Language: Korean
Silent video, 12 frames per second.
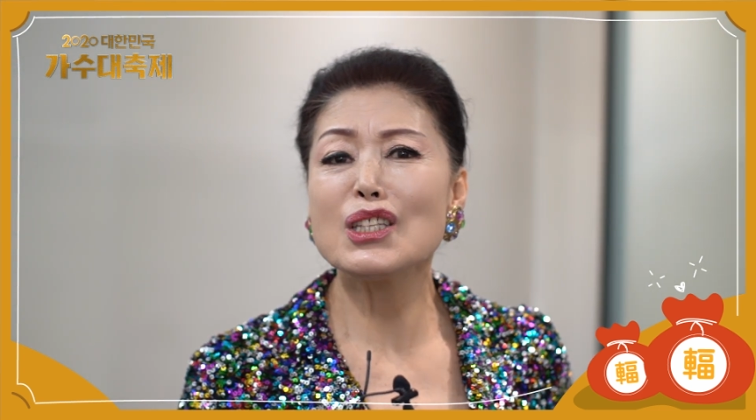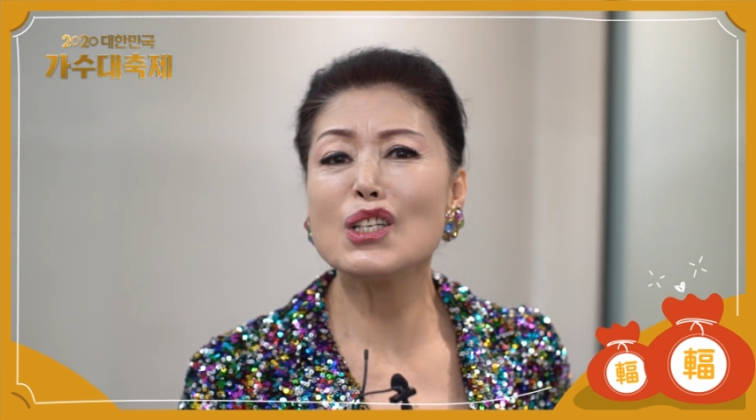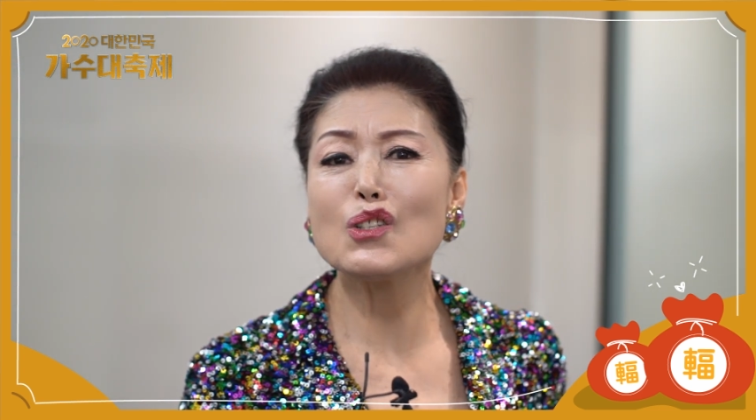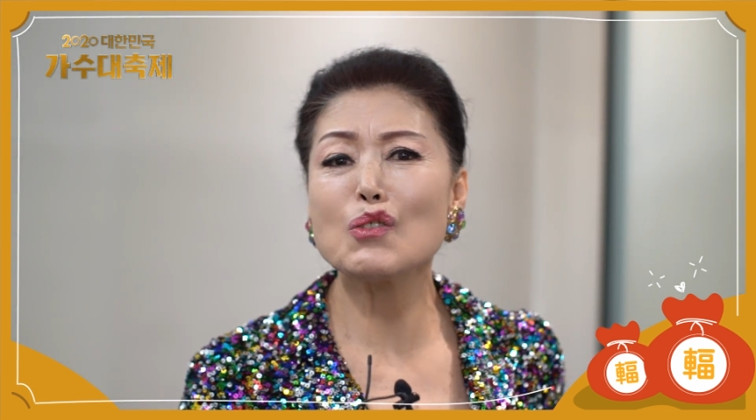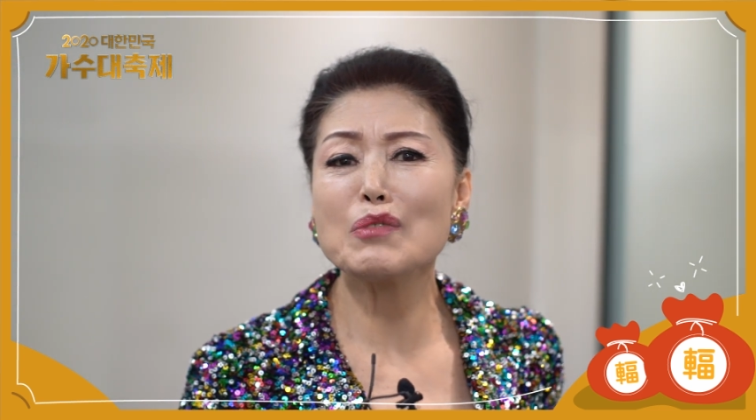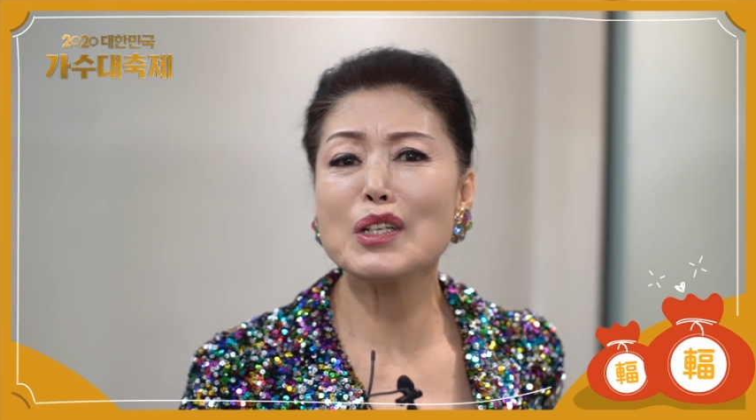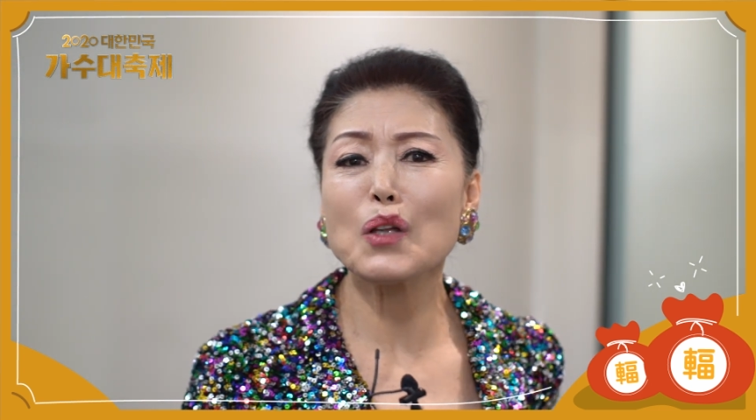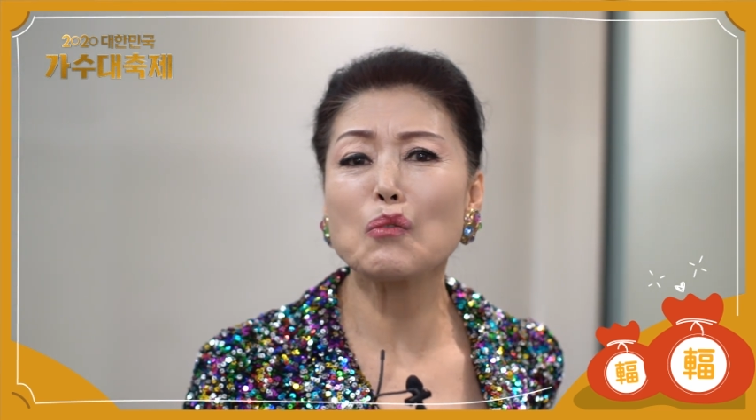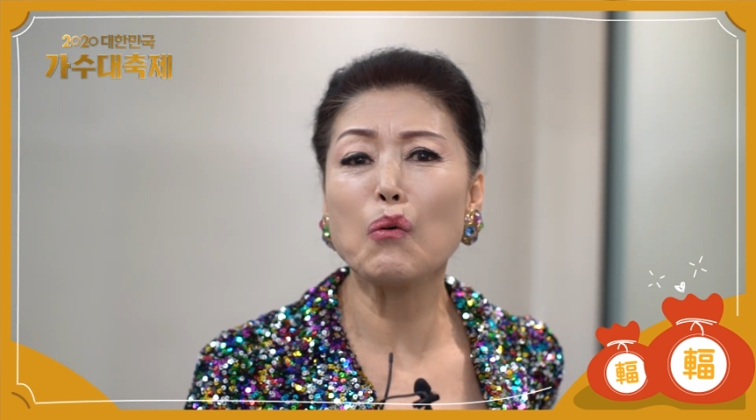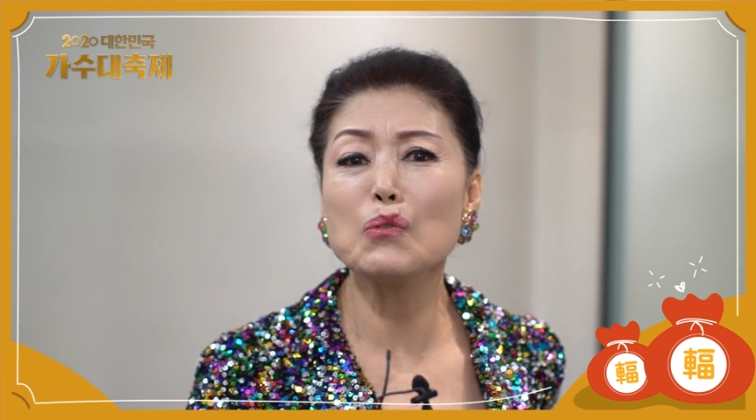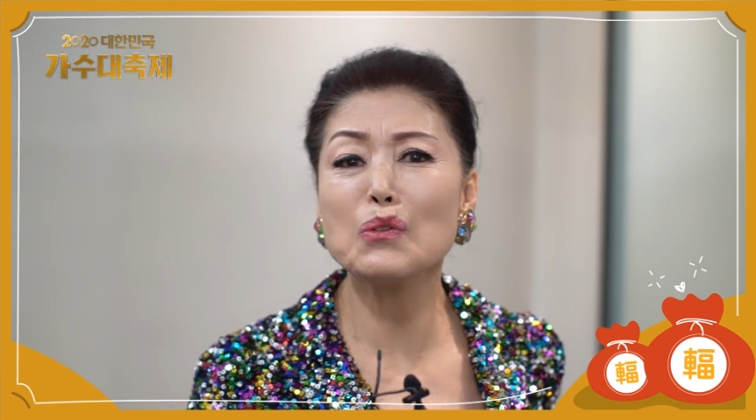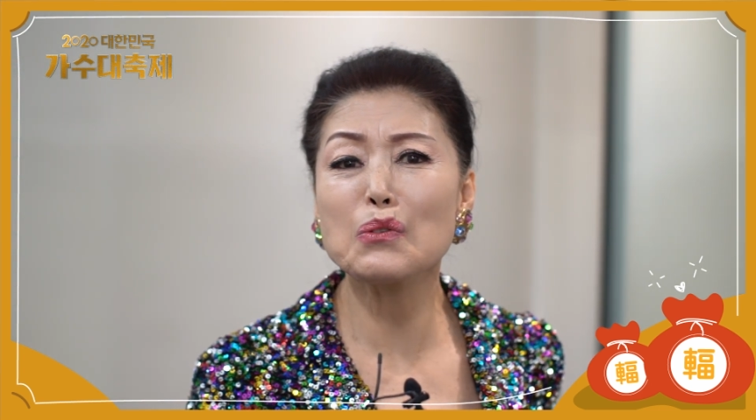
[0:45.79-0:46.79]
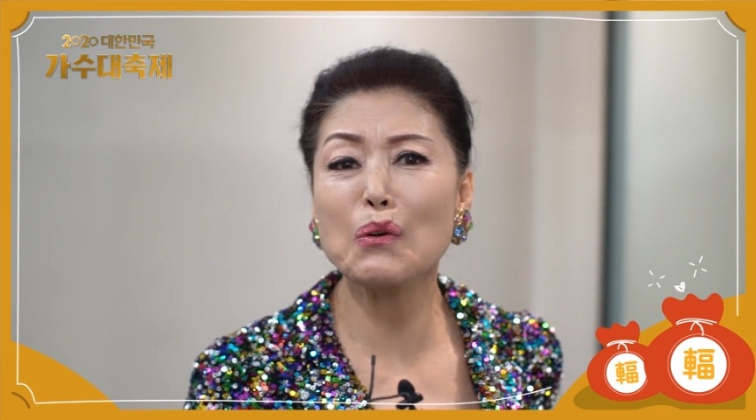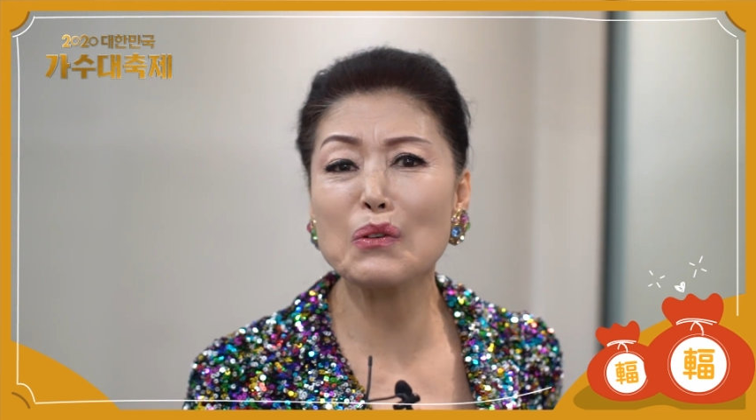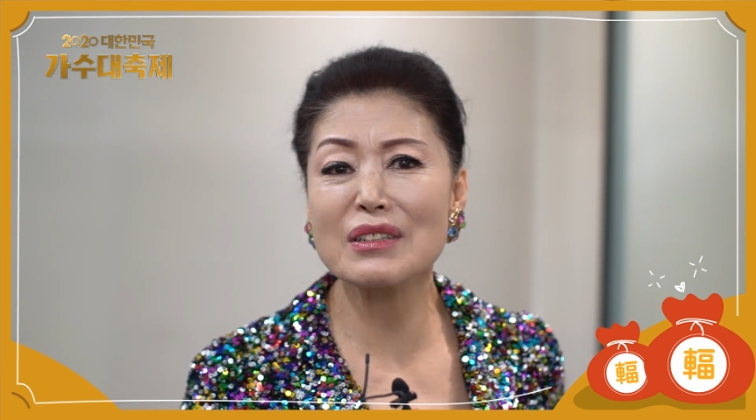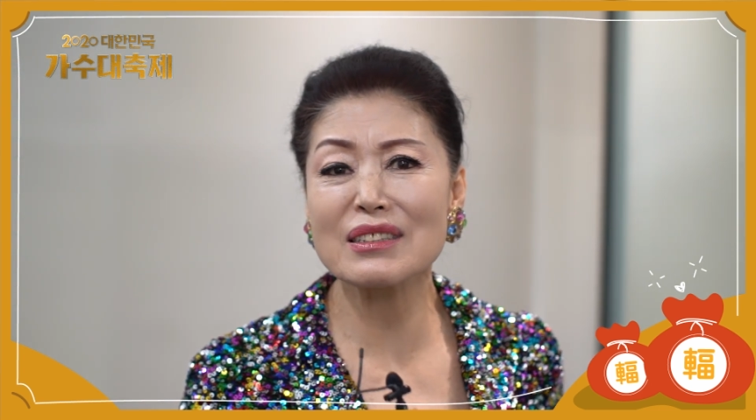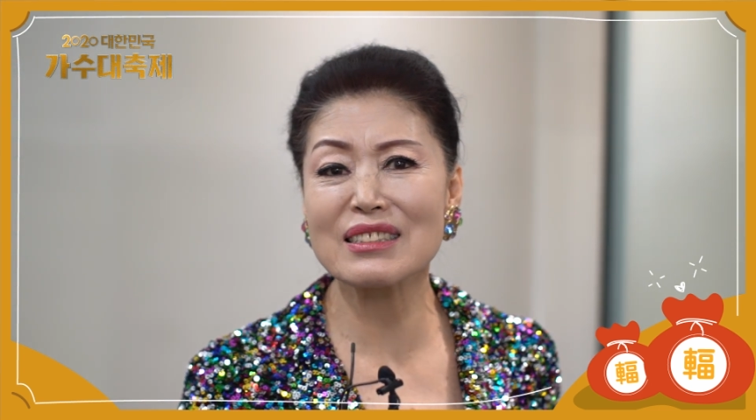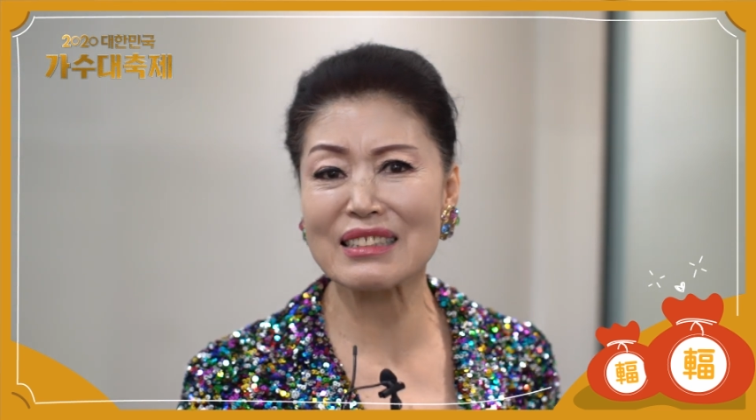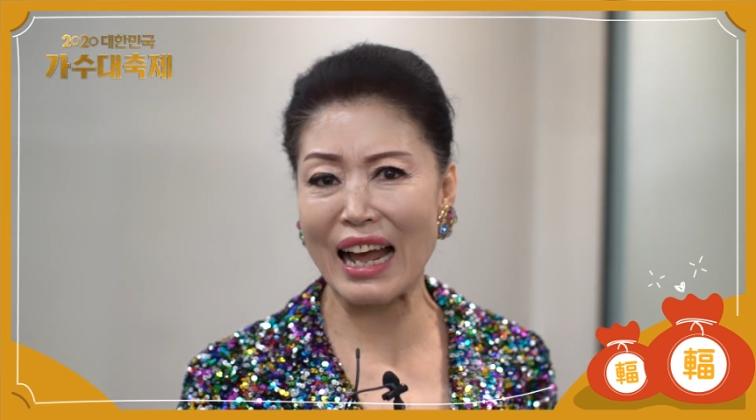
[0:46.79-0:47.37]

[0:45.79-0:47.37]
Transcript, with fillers: 뒷주머니에 돈 들어오는 그런